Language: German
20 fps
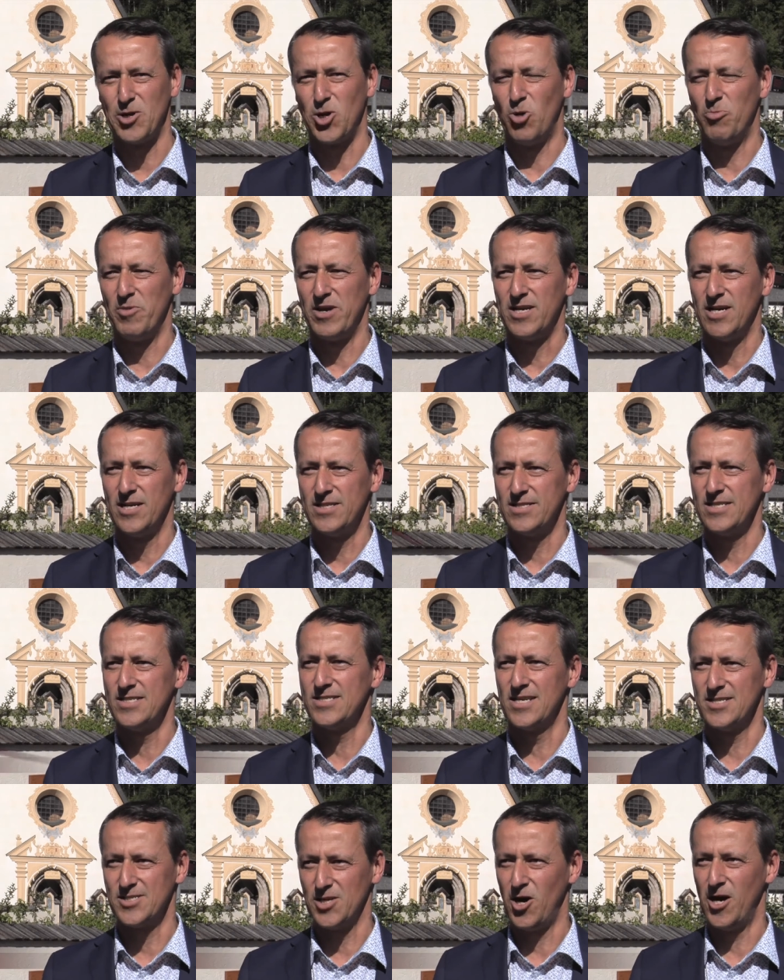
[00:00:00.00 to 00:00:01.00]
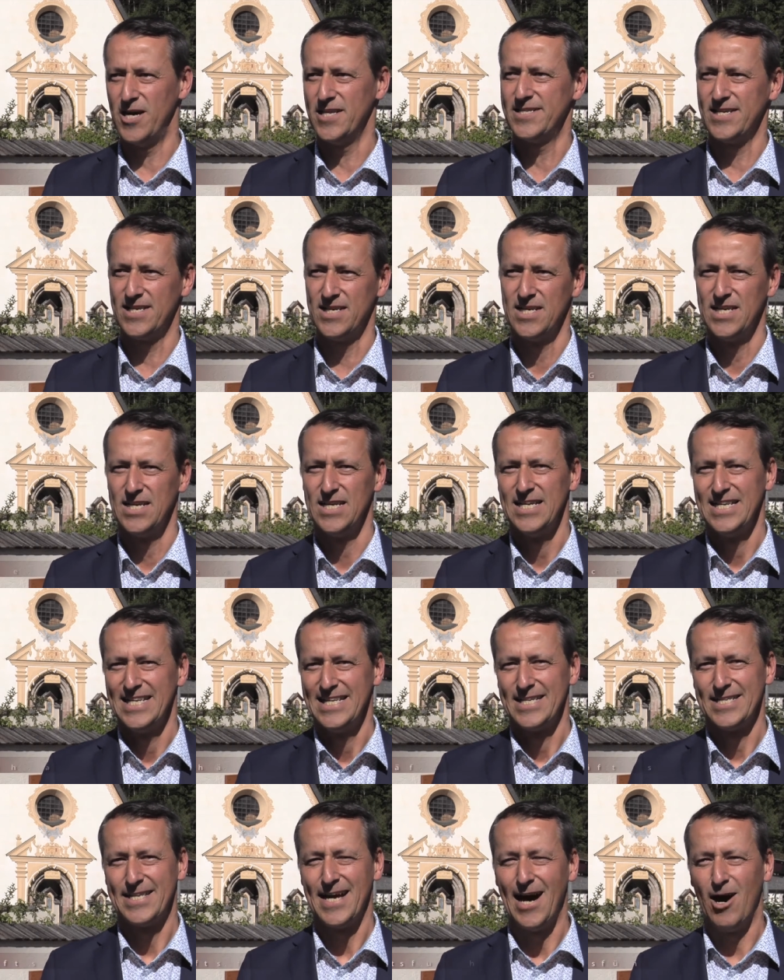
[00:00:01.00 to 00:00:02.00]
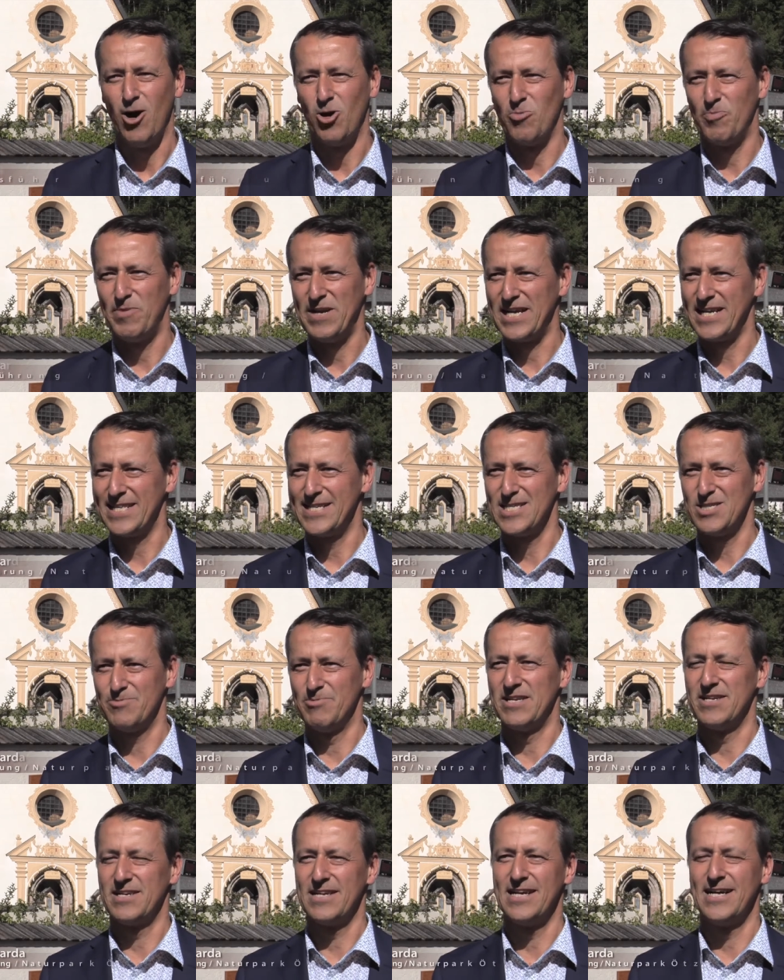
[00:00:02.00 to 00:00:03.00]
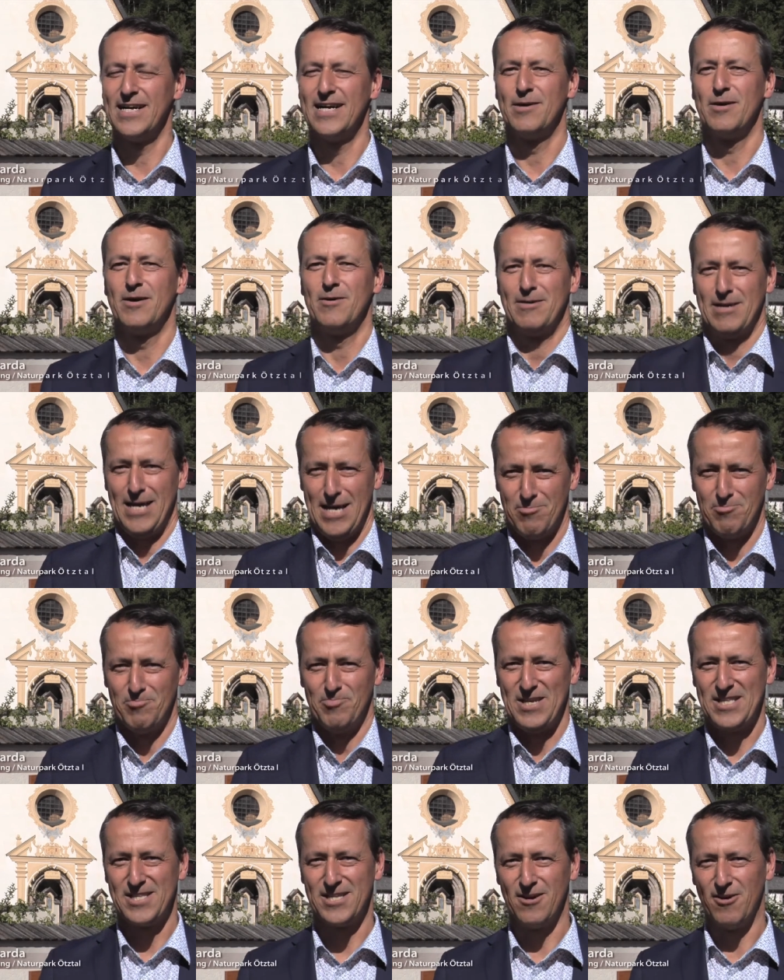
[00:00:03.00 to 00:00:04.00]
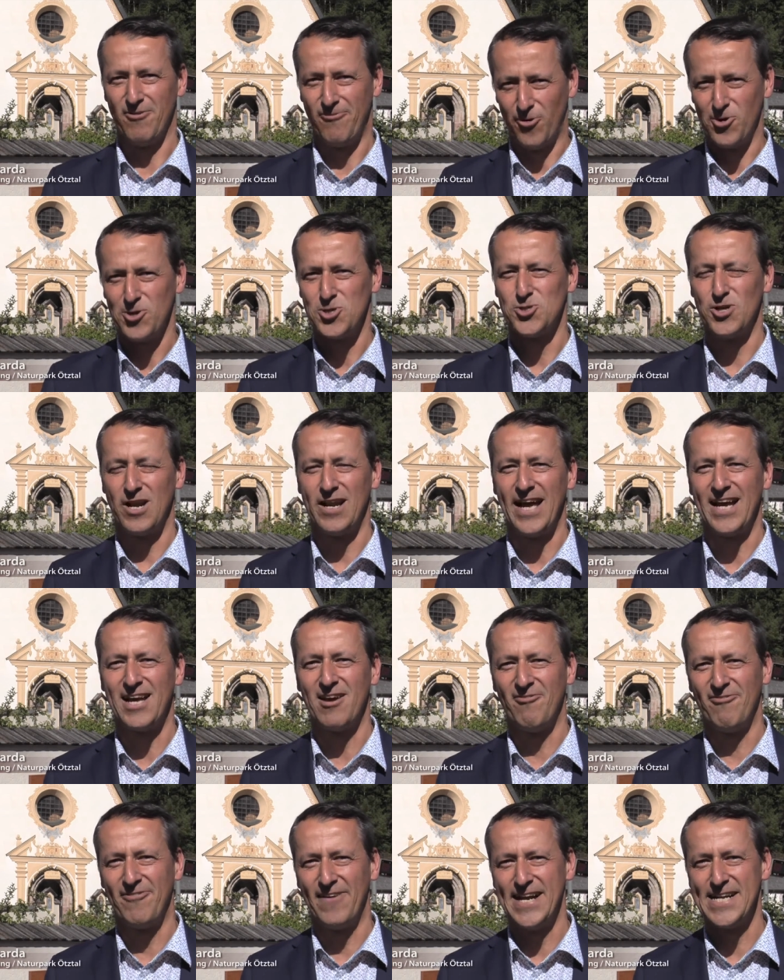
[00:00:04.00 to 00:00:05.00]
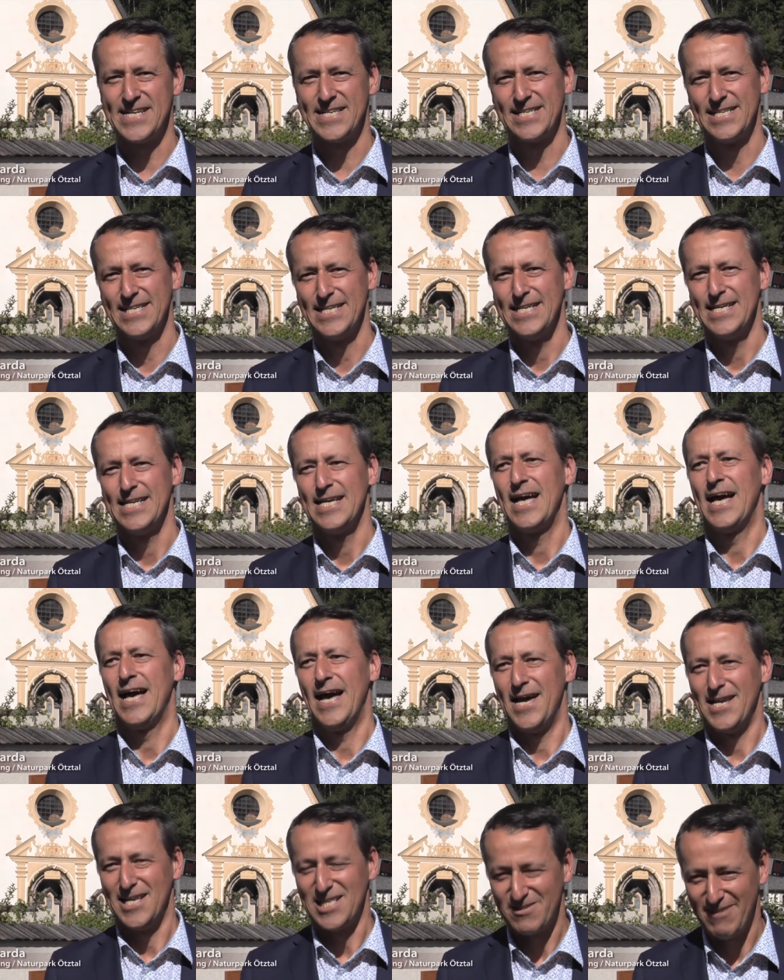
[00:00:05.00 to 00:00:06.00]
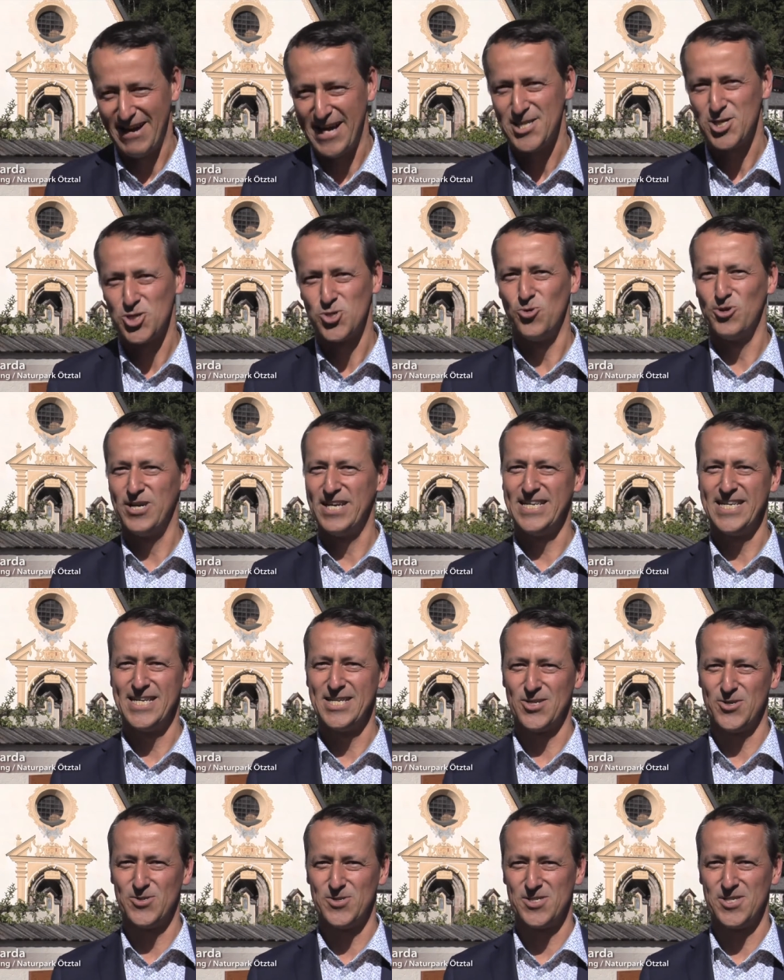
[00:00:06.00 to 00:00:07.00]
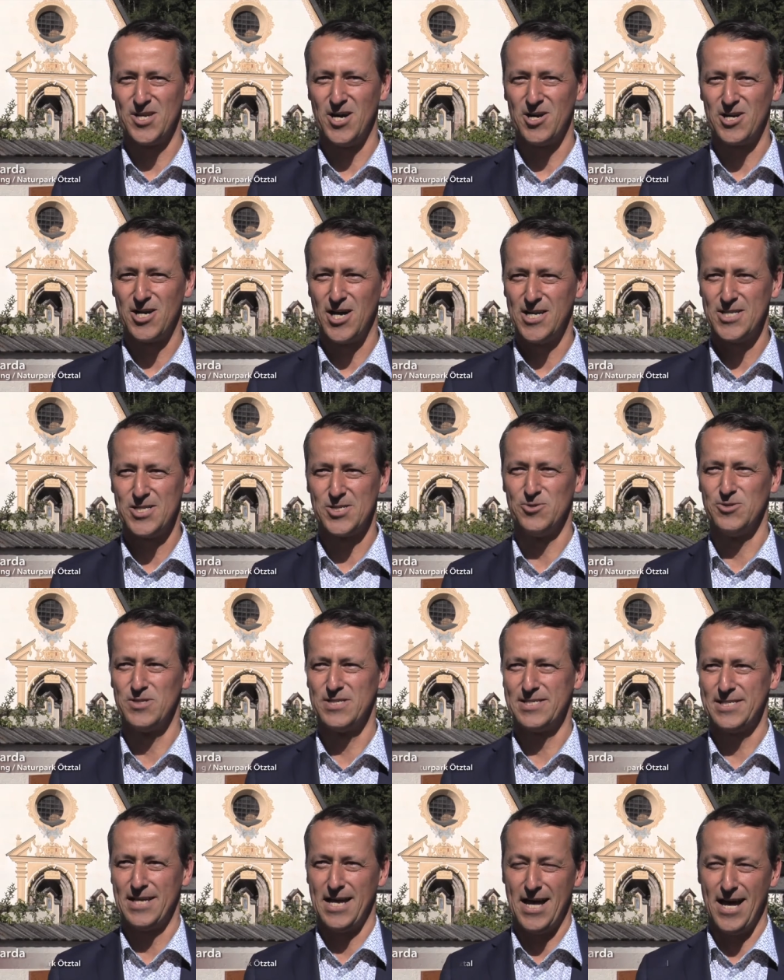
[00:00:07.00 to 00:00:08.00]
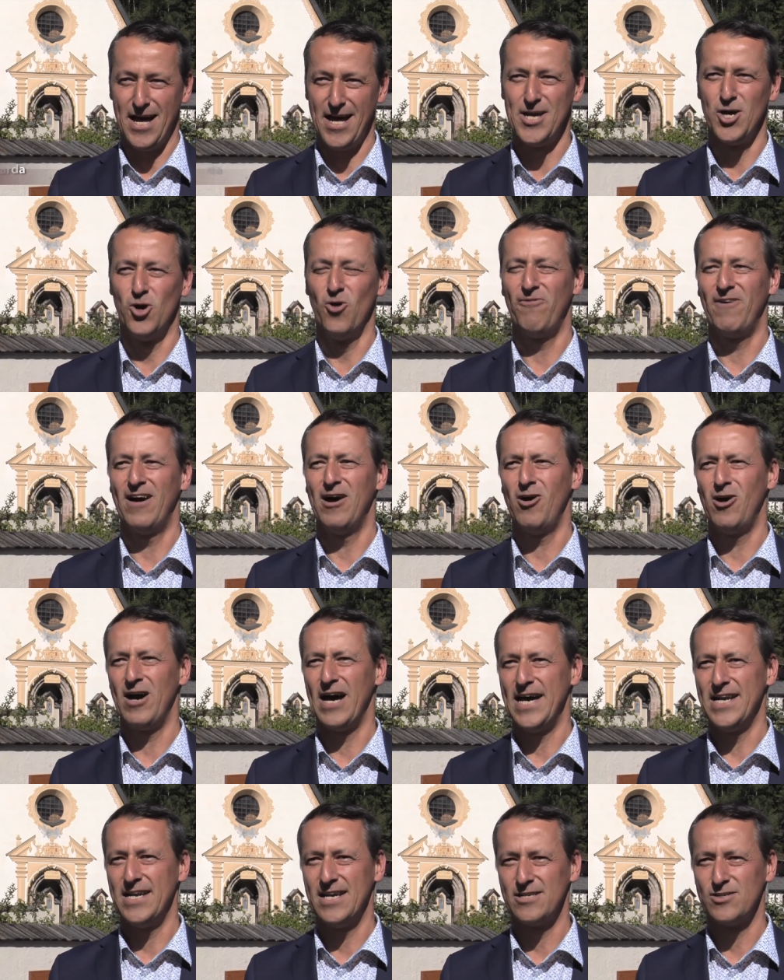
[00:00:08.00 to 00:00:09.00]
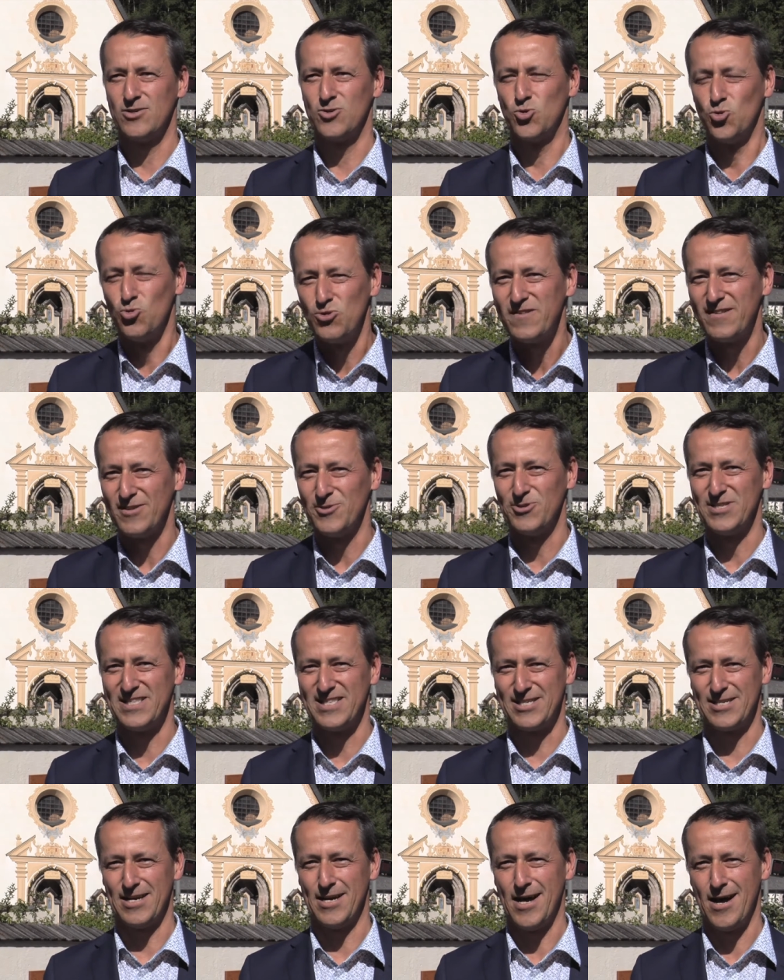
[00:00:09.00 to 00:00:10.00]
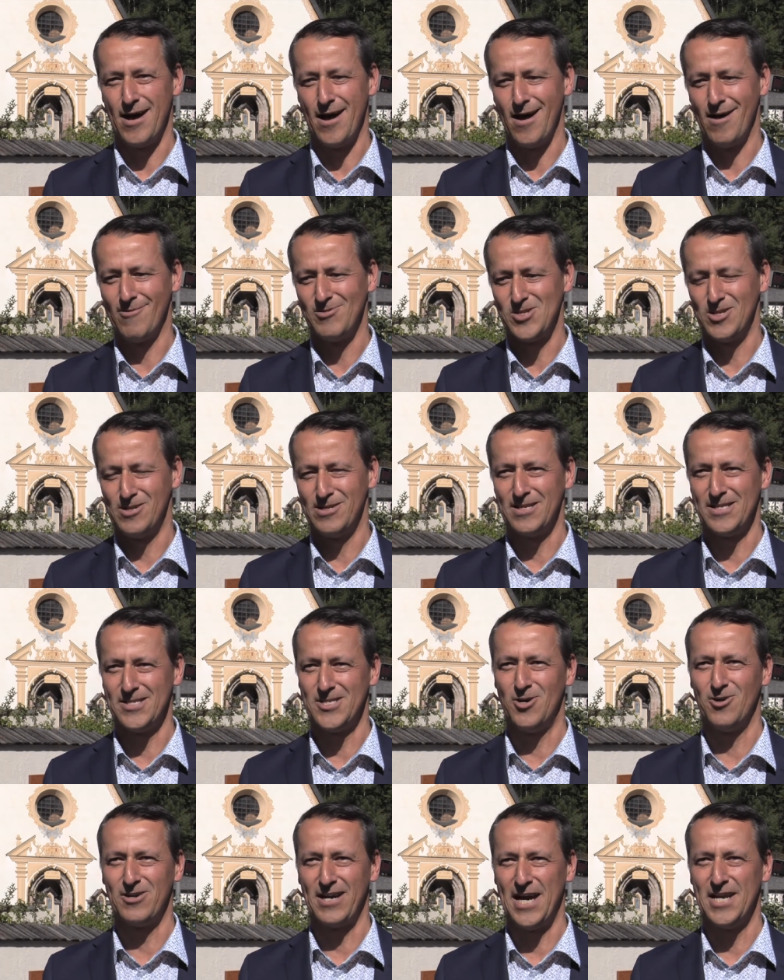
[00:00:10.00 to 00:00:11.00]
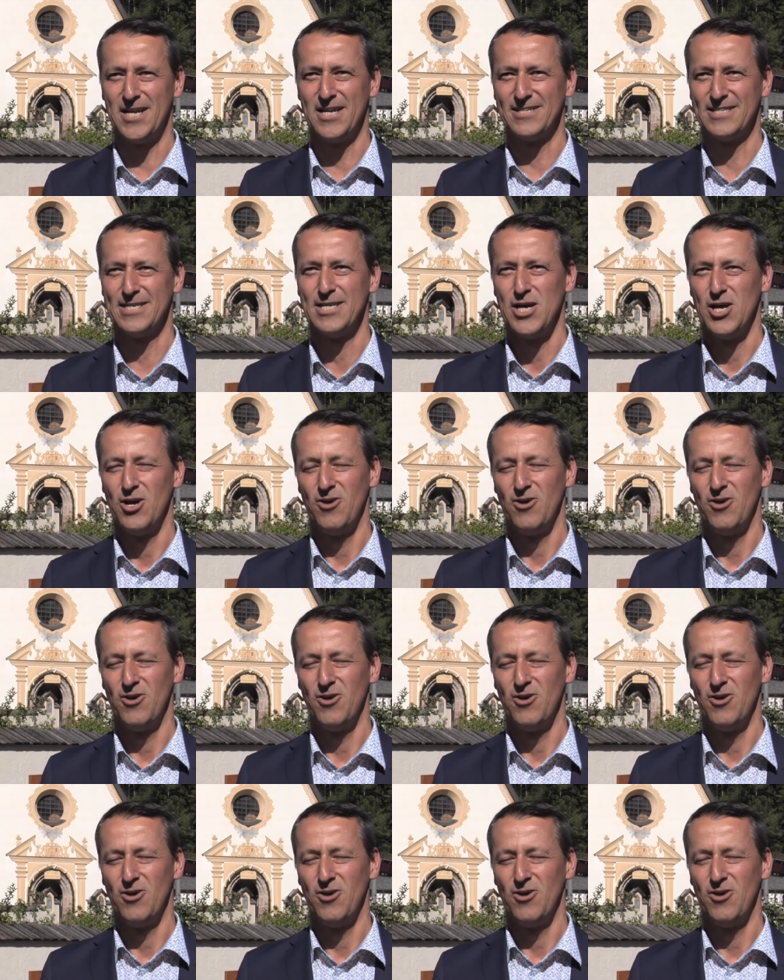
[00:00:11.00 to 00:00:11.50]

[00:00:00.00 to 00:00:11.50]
bekommen hat, ist also heute der Augenblick, dass man äh, eben mit der Volksschule Längenfeld eine zweite Schule hier sozusagen hat und äh, ich hoffe auch einen guten und, äh, wie soll ich denn sagen, einen